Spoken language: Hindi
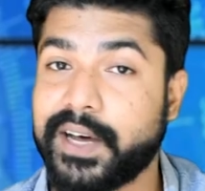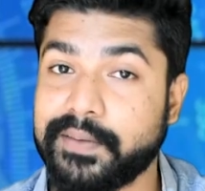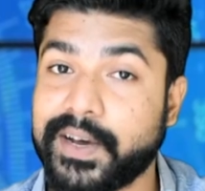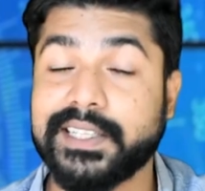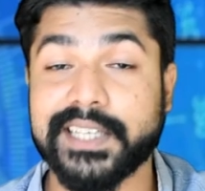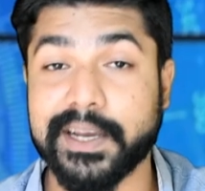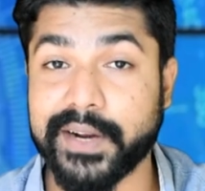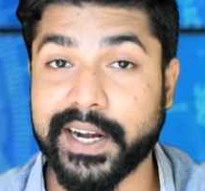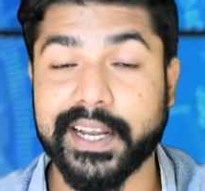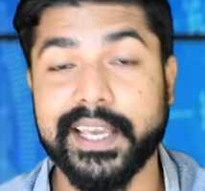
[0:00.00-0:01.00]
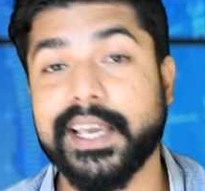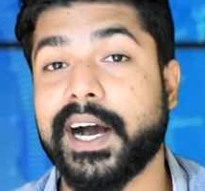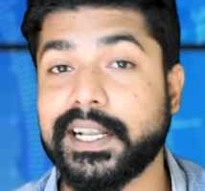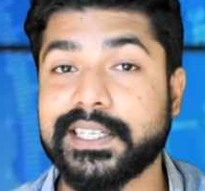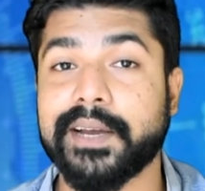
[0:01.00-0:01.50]
के बारे में आज की अपडेट नहीं
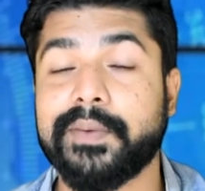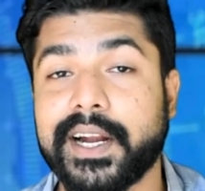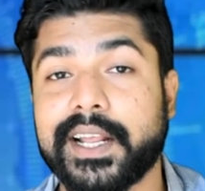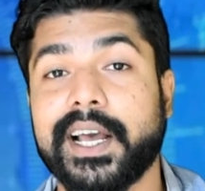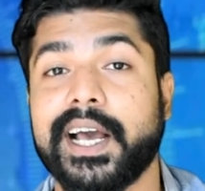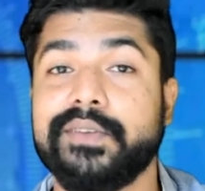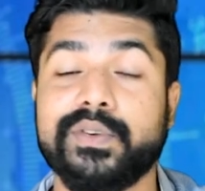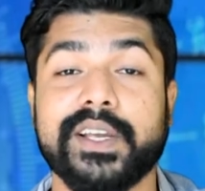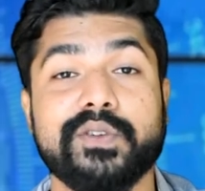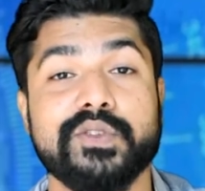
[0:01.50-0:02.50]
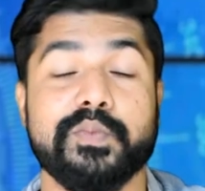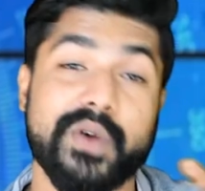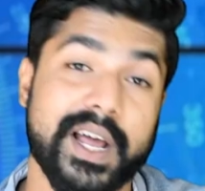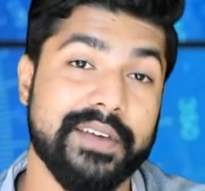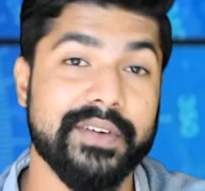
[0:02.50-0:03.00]
है आज की अपडेट है आईफोन के कुछ
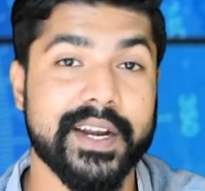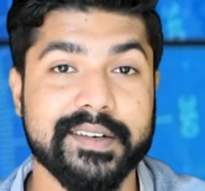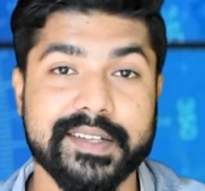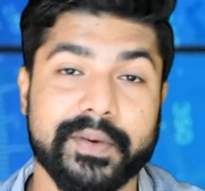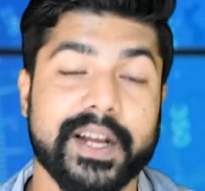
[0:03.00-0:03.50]
पुराने वेरियंट्स के